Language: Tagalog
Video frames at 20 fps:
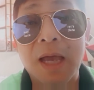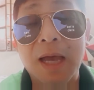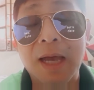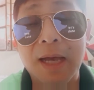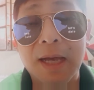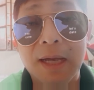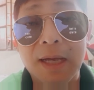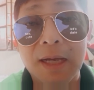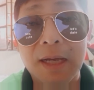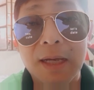
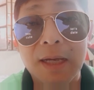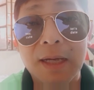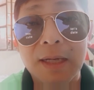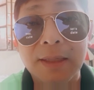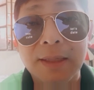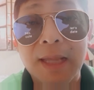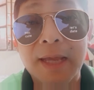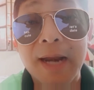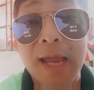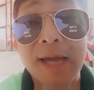uh,
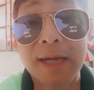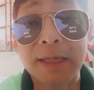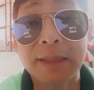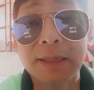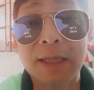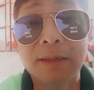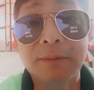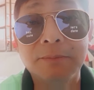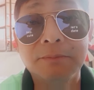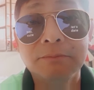
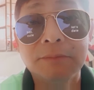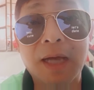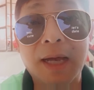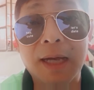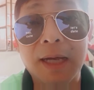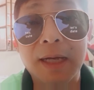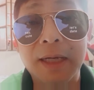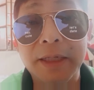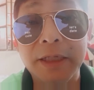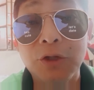larangan ng
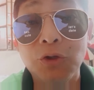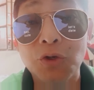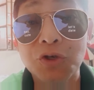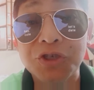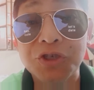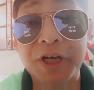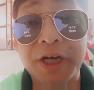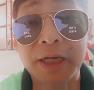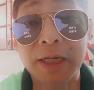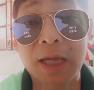uh,
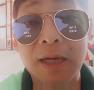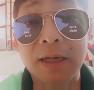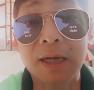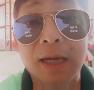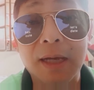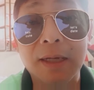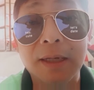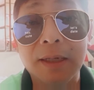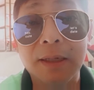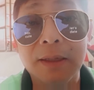industriya ng
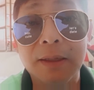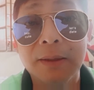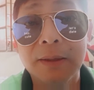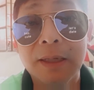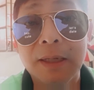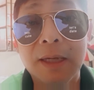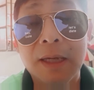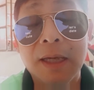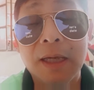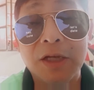uh,
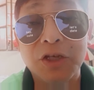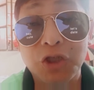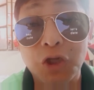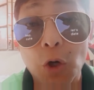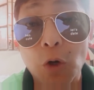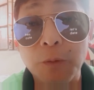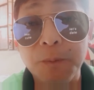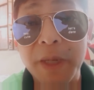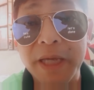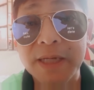
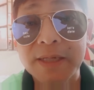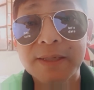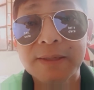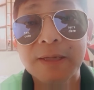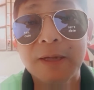showbiz.